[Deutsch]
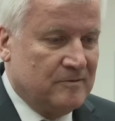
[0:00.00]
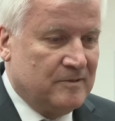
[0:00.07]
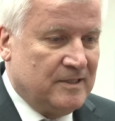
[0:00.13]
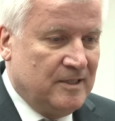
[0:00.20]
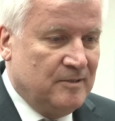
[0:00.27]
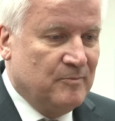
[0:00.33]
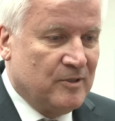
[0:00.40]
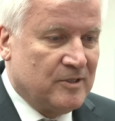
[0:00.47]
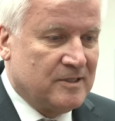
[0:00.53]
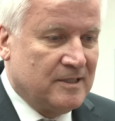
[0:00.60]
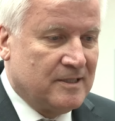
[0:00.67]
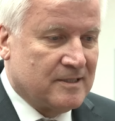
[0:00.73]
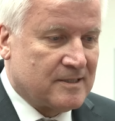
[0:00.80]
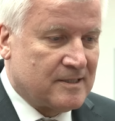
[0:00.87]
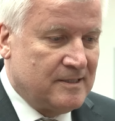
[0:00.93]
Und ich
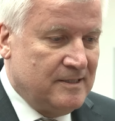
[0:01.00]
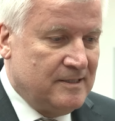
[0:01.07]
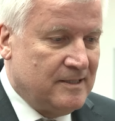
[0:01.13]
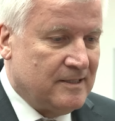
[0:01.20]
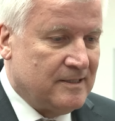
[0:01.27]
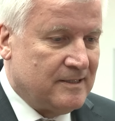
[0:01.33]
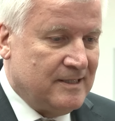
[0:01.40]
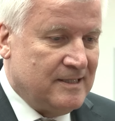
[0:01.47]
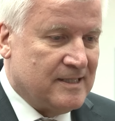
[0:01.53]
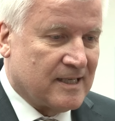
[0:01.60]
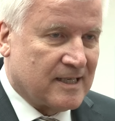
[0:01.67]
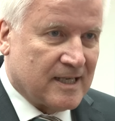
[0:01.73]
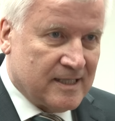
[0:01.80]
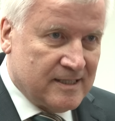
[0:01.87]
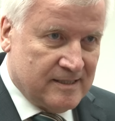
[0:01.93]
möchte, dass diese,
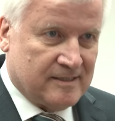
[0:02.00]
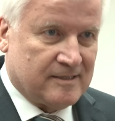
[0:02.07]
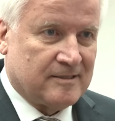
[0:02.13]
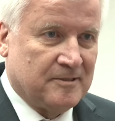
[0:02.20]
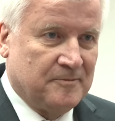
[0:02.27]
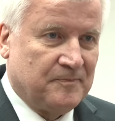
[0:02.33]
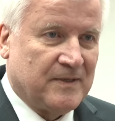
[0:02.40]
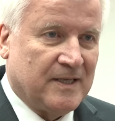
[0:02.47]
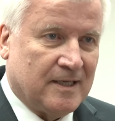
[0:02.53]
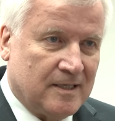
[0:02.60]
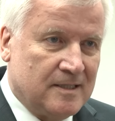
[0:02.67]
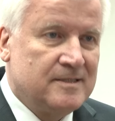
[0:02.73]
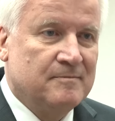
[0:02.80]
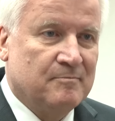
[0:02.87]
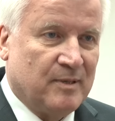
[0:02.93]
dieser Geist
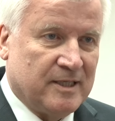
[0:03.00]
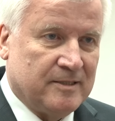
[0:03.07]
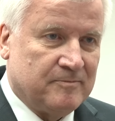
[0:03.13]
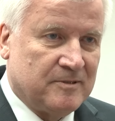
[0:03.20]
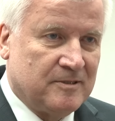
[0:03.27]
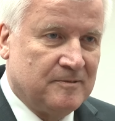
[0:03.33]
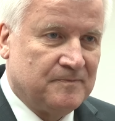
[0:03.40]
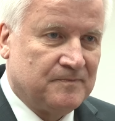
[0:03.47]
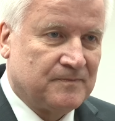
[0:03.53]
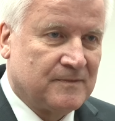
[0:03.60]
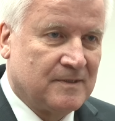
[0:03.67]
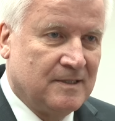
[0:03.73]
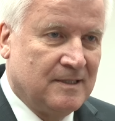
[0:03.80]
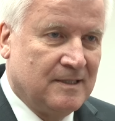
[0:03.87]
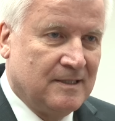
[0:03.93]
erhalten bleibt,
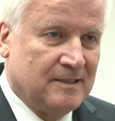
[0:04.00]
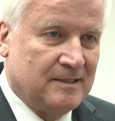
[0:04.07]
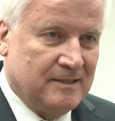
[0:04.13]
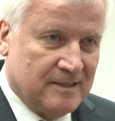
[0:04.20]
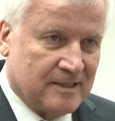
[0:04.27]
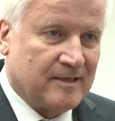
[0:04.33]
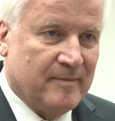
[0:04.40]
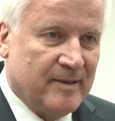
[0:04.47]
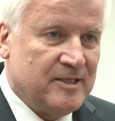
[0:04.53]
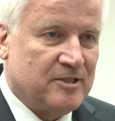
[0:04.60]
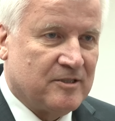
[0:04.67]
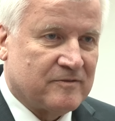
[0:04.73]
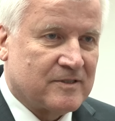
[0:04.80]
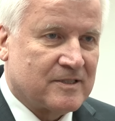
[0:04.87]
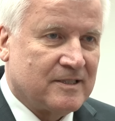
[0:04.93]
dieser
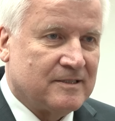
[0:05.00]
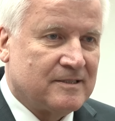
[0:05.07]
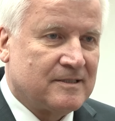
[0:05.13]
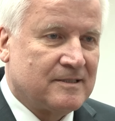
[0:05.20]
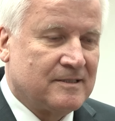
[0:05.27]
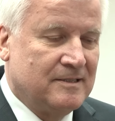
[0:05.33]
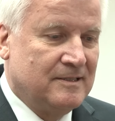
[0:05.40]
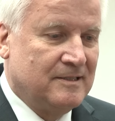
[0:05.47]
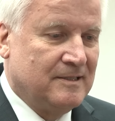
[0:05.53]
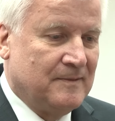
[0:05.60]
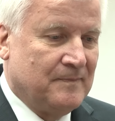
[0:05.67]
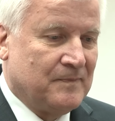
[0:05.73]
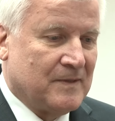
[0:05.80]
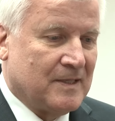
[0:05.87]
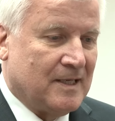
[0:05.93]
Gemeinschaftsgeist.
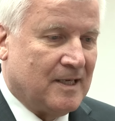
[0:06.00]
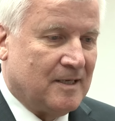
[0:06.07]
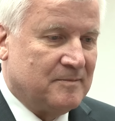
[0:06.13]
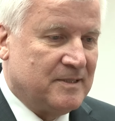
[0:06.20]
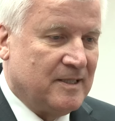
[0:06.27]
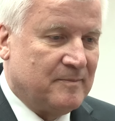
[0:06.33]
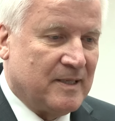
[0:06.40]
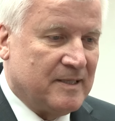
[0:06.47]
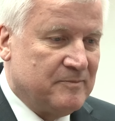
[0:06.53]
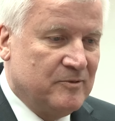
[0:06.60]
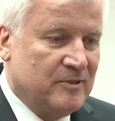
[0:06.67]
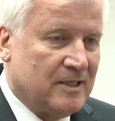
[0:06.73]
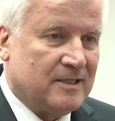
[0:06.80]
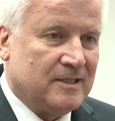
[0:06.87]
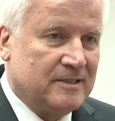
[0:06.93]
Aber der bleibt
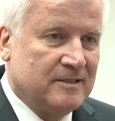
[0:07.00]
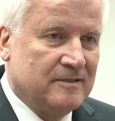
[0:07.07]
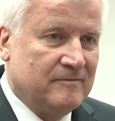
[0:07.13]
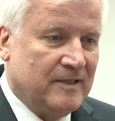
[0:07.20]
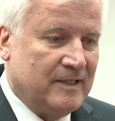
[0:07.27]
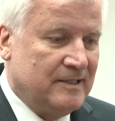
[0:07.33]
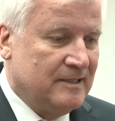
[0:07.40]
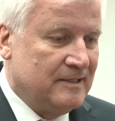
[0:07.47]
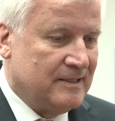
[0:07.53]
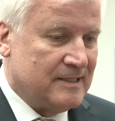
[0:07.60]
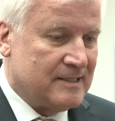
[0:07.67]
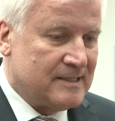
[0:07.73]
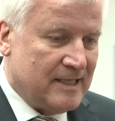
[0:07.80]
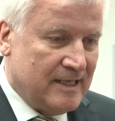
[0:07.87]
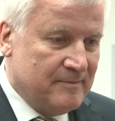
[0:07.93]
nur erhalten, wenn
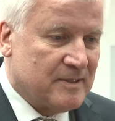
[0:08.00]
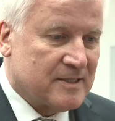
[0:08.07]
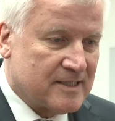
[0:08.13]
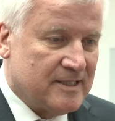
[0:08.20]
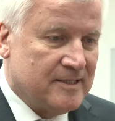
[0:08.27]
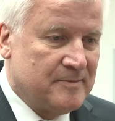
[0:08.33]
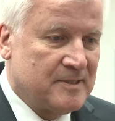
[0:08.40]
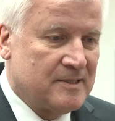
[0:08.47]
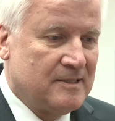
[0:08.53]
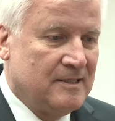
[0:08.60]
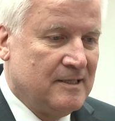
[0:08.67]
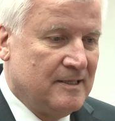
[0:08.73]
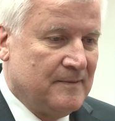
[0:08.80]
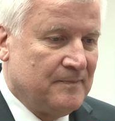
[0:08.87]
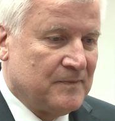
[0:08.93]
das Thema selbst
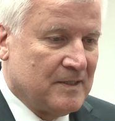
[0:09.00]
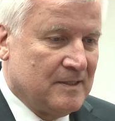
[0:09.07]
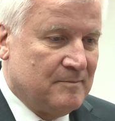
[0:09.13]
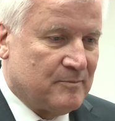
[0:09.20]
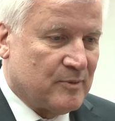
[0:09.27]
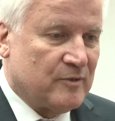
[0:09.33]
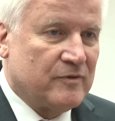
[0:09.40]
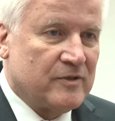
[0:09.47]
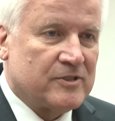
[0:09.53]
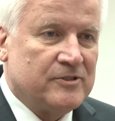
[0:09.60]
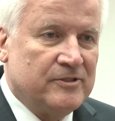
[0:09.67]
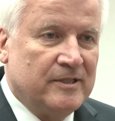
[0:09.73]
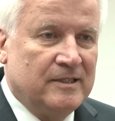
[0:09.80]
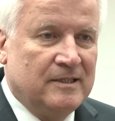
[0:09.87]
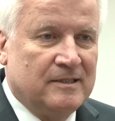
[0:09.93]

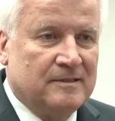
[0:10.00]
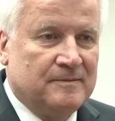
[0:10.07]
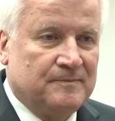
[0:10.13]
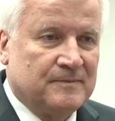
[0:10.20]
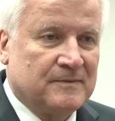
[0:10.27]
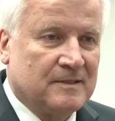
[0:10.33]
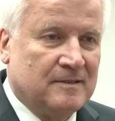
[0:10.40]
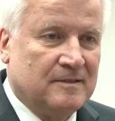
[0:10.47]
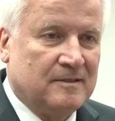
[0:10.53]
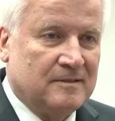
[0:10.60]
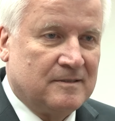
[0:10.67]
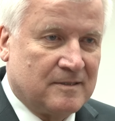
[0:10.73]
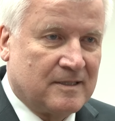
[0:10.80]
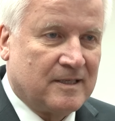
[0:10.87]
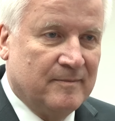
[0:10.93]
professionell äh,
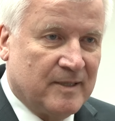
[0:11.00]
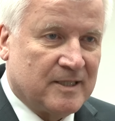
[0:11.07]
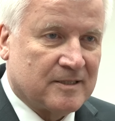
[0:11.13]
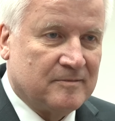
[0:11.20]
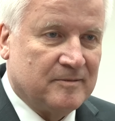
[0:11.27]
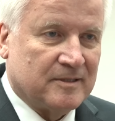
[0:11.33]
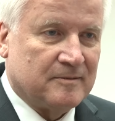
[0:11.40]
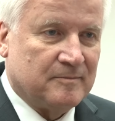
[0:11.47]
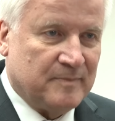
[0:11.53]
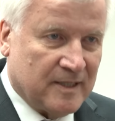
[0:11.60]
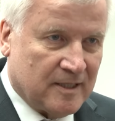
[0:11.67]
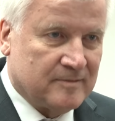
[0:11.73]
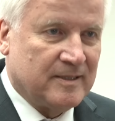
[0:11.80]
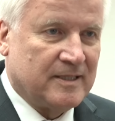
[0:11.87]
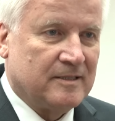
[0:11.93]
gemacht wird,
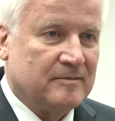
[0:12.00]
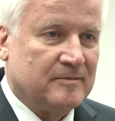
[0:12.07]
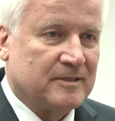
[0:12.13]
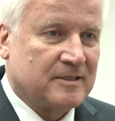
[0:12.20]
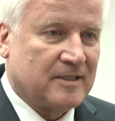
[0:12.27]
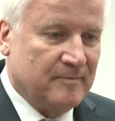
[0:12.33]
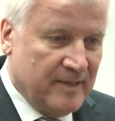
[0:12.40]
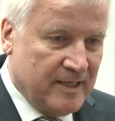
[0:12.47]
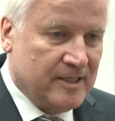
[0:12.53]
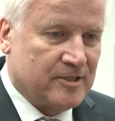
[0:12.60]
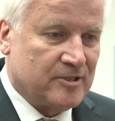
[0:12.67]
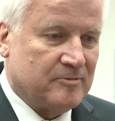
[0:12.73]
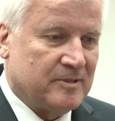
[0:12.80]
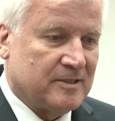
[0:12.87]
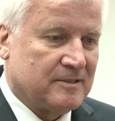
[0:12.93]
bearbeitet wird,
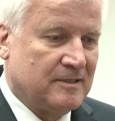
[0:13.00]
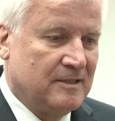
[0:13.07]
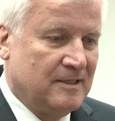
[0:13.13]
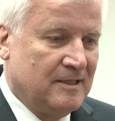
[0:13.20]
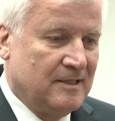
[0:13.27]
gemanagt wird.